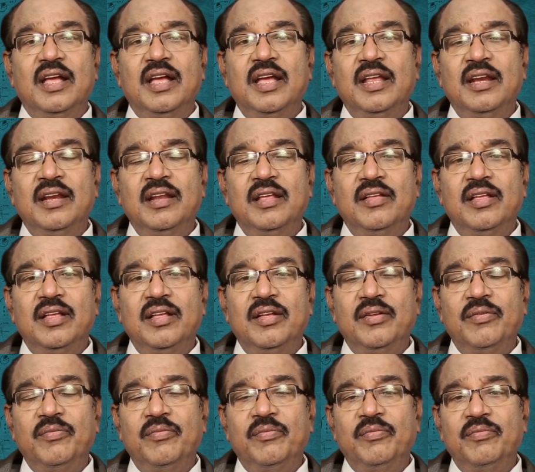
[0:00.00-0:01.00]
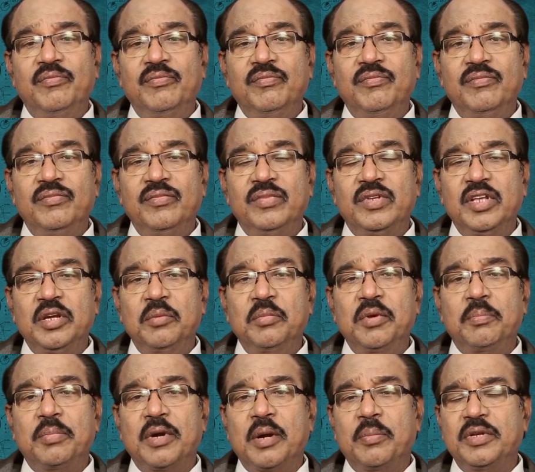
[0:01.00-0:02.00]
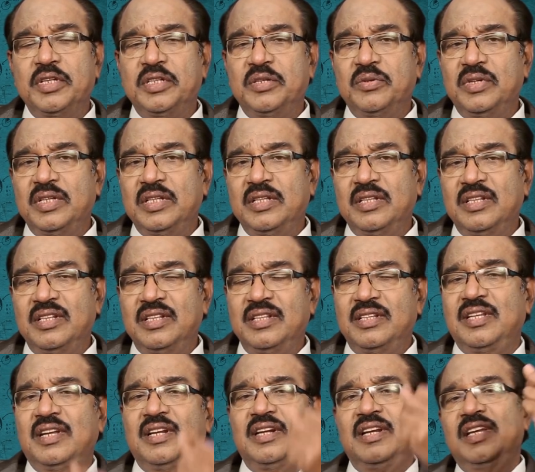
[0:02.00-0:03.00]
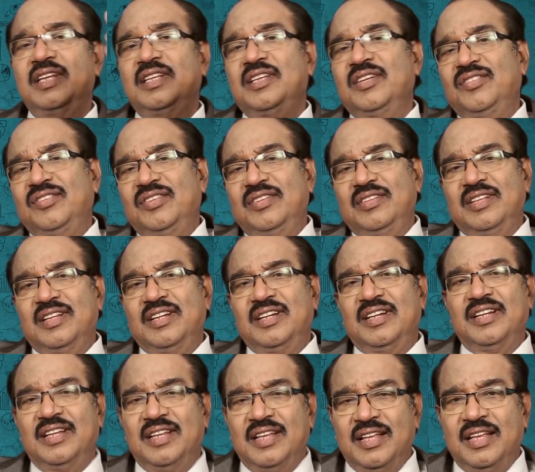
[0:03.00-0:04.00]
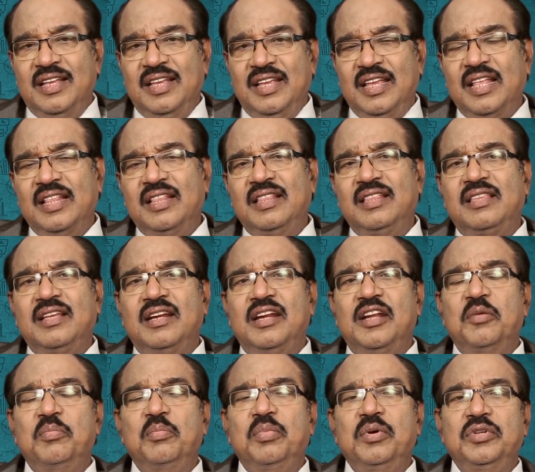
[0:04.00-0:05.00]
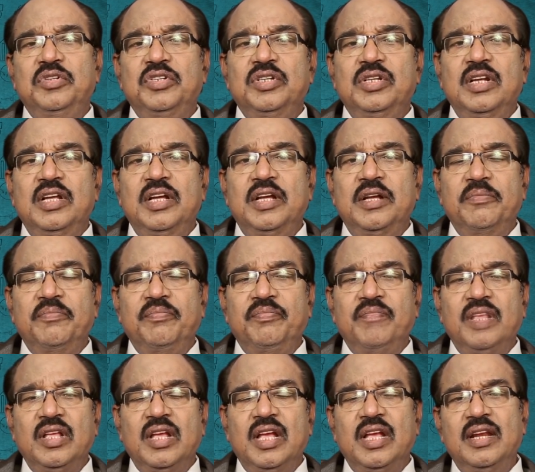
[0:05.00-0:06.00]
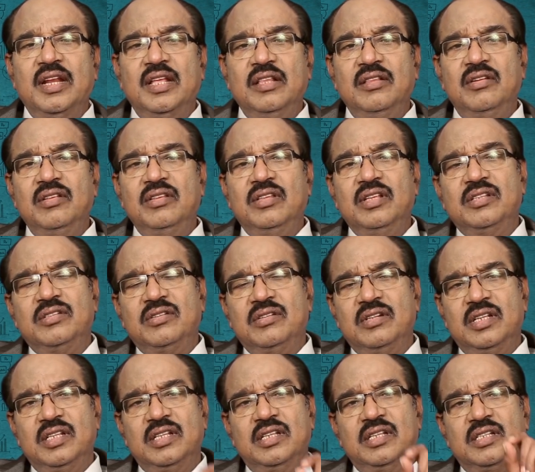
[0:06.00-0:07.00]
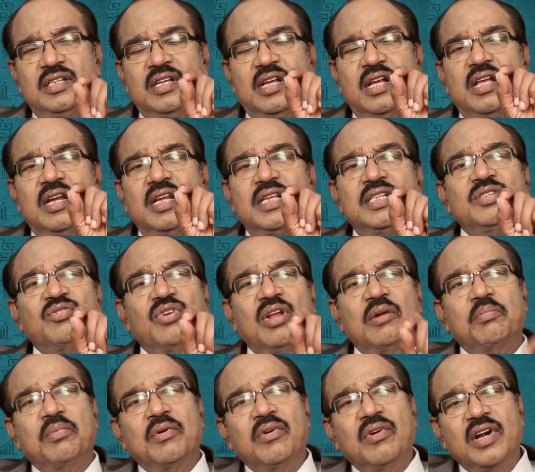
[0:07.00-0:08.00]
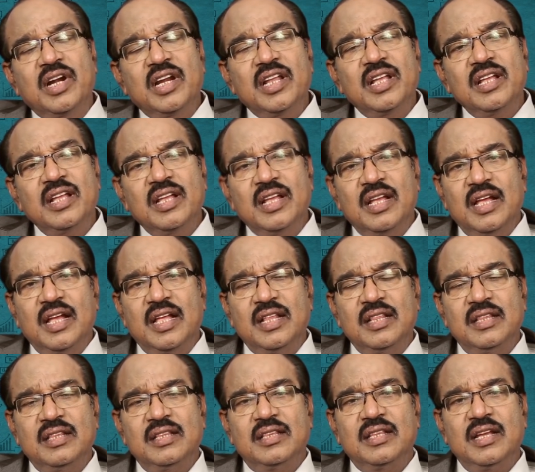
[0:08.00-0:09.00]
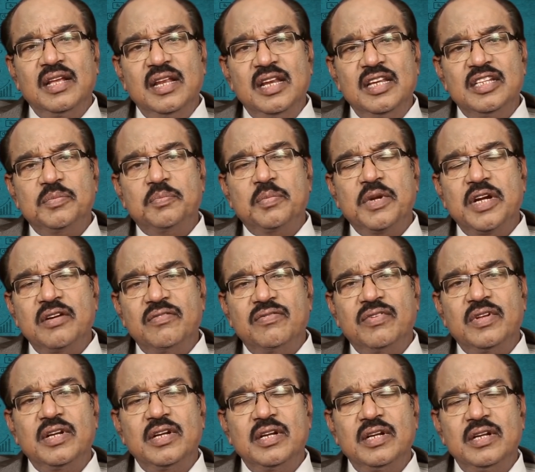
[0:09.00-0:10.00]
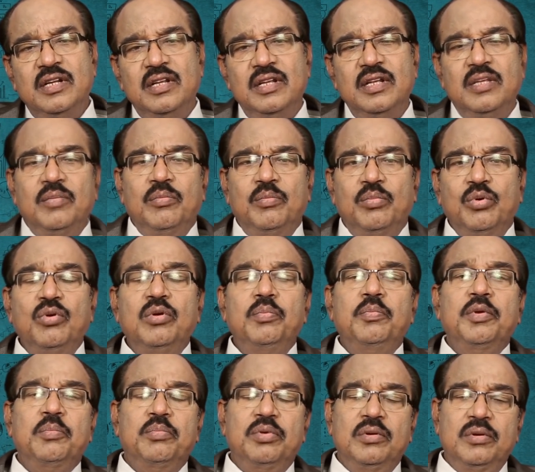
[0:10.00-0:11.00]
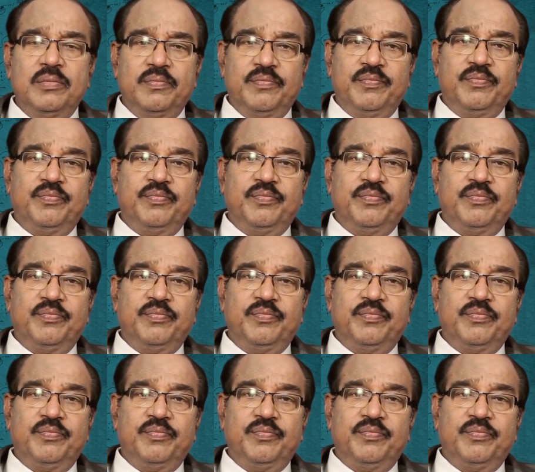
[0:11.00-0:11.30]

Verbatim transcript: ఆయన సినిమా ప్రపంచమంతా రిలీజ్ అవుతుందండి ఎంత డబ్బు వచ్చినా ఆయన అందులో తీసుకునేది చాలా స్వల్పం అండి అంతా ఇన్ స్పెండ్ ఫర్ పూర్ పీపుల్